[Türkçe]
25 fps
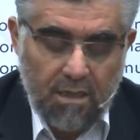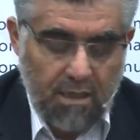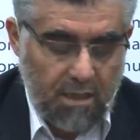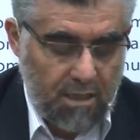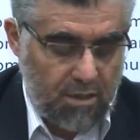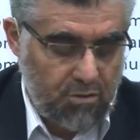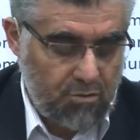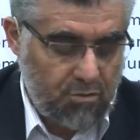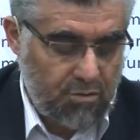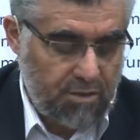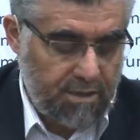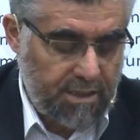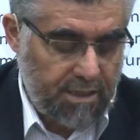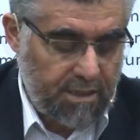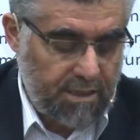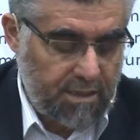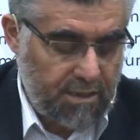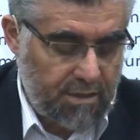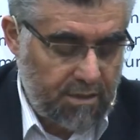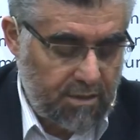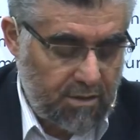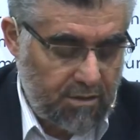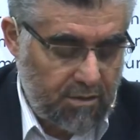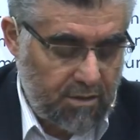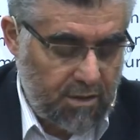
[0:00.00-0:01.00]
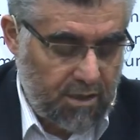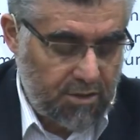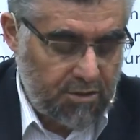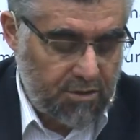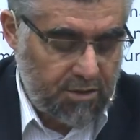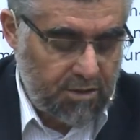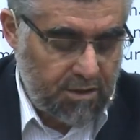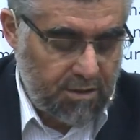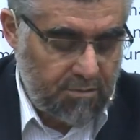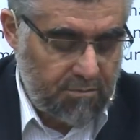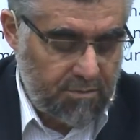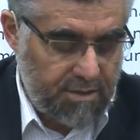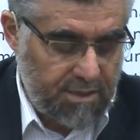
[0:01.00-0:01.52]
Az önceki
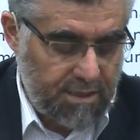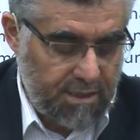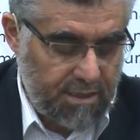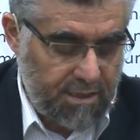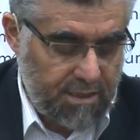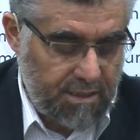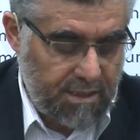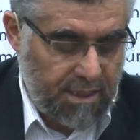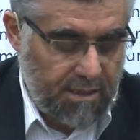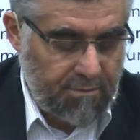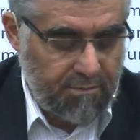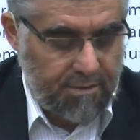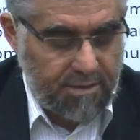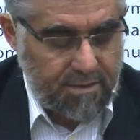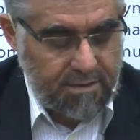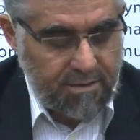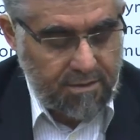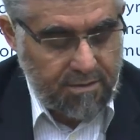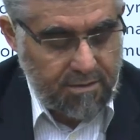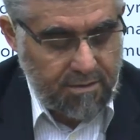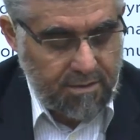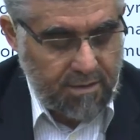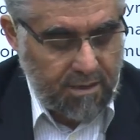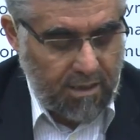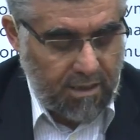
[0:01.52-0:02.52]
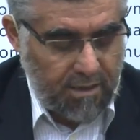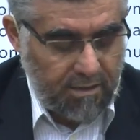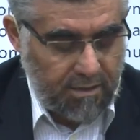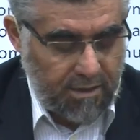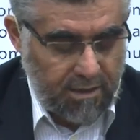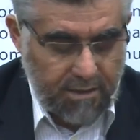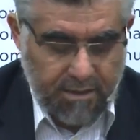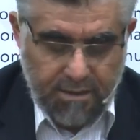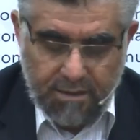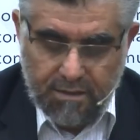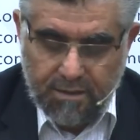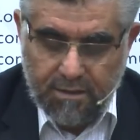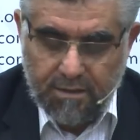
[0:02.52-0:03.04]
açtığımız yerin hemen
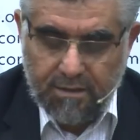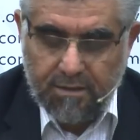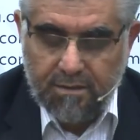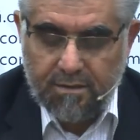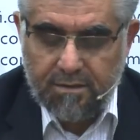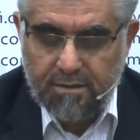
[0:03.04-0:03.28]
sağındaki